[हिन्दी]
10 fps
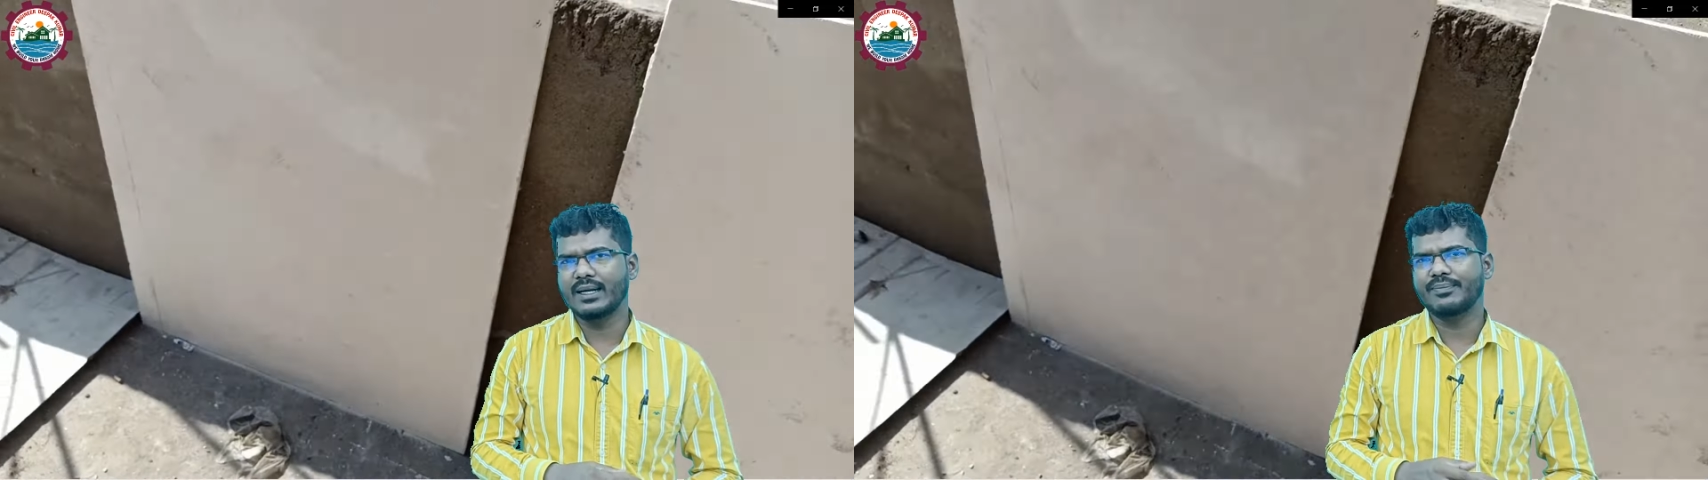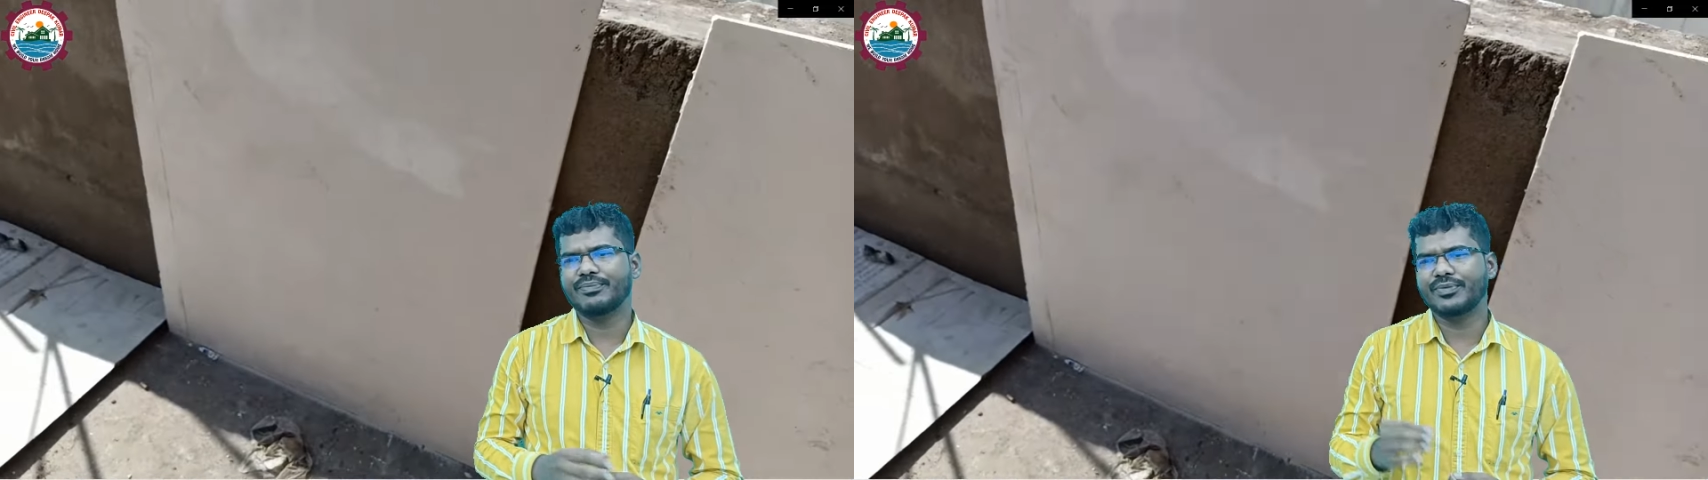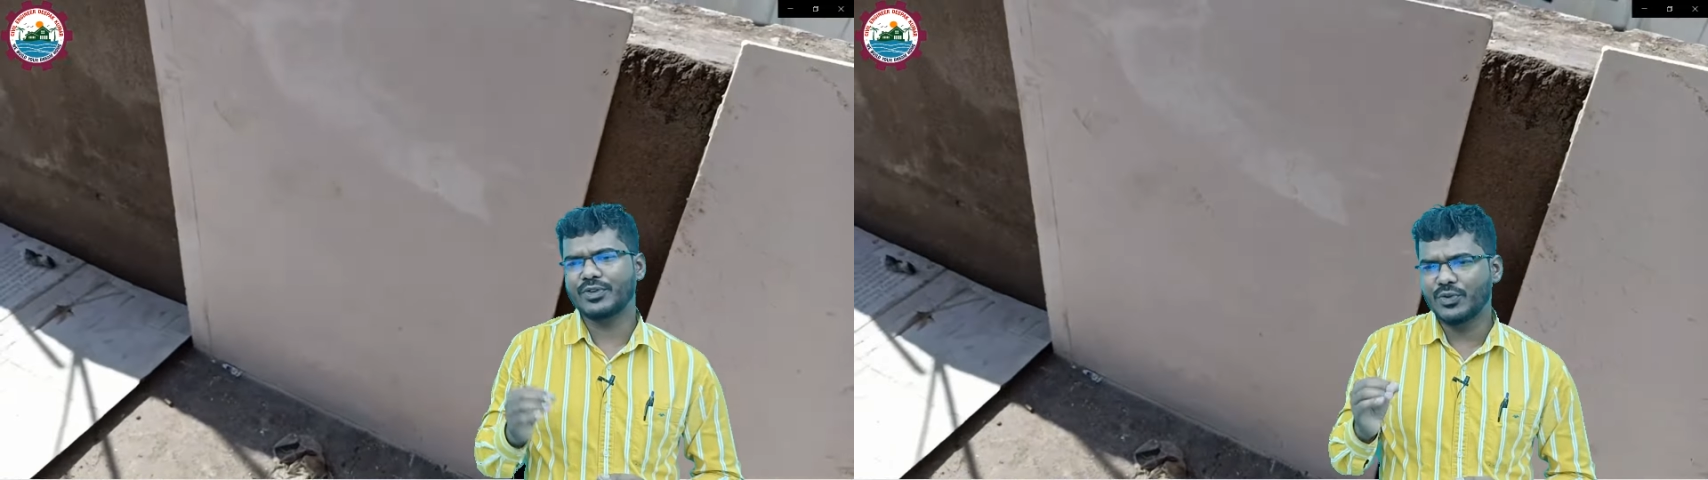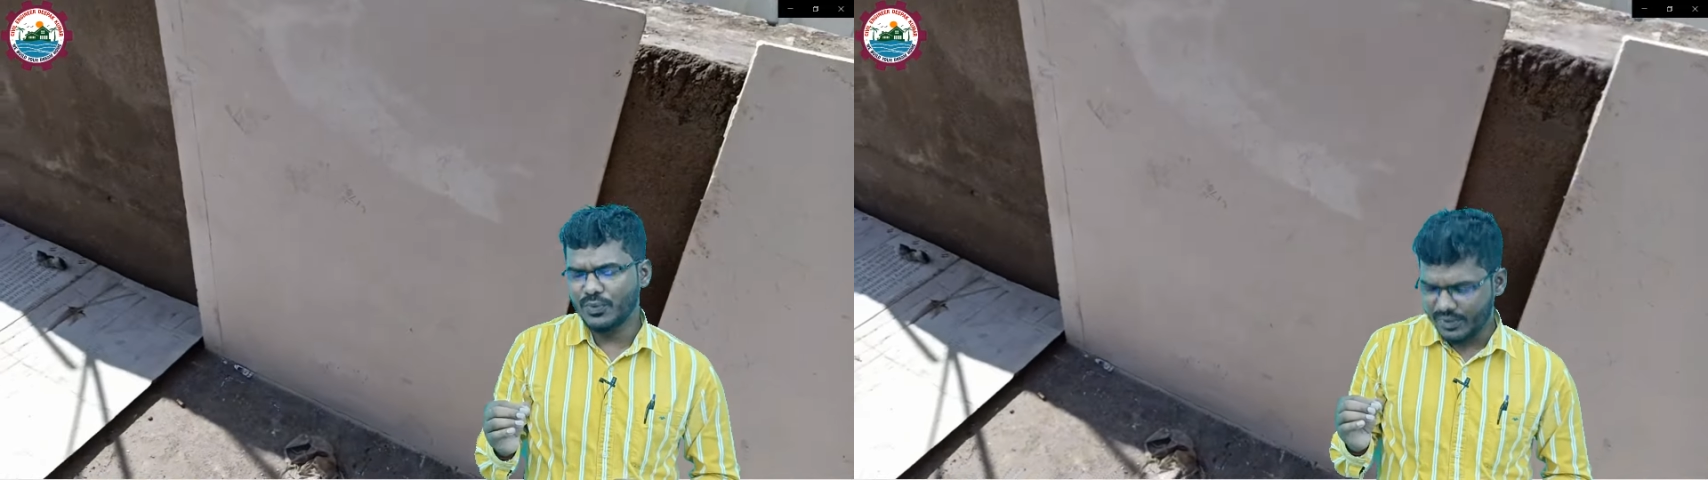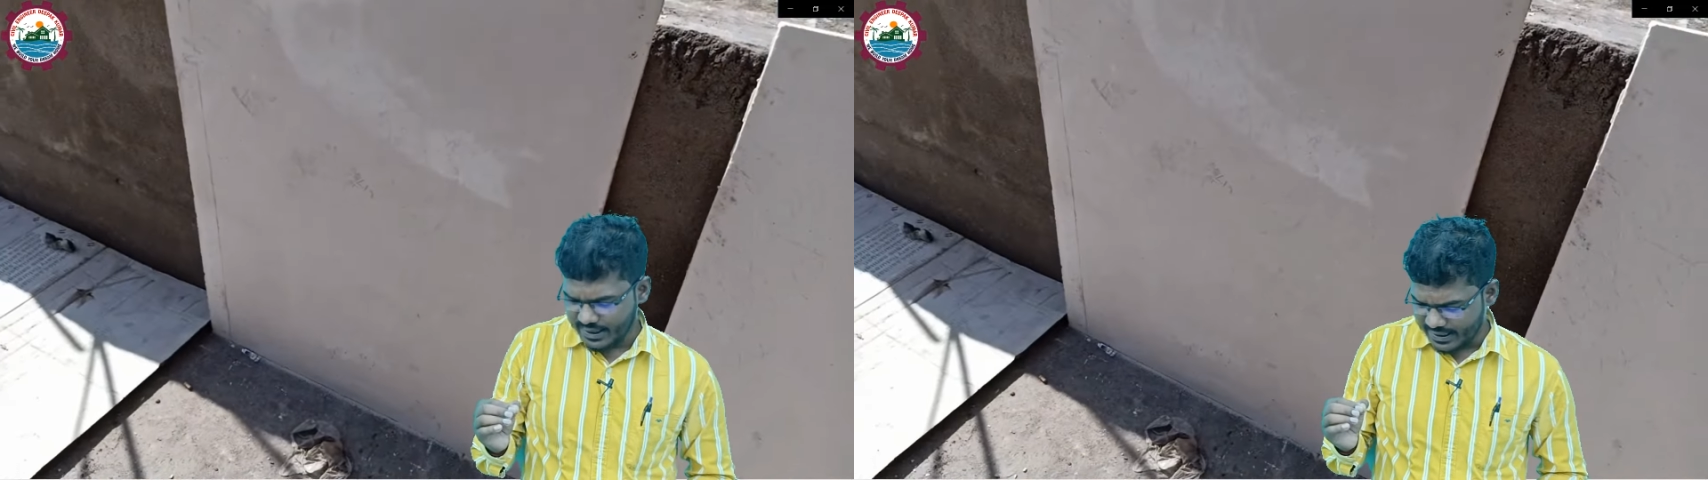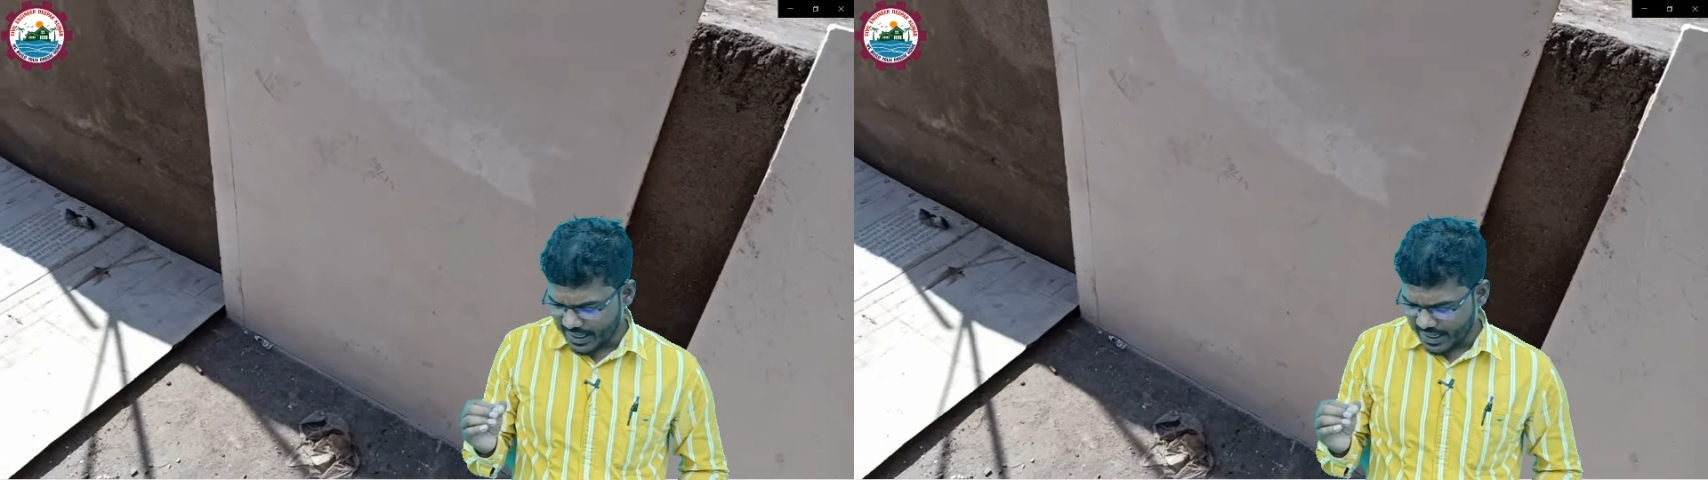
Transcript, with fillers: हैं क्योंकि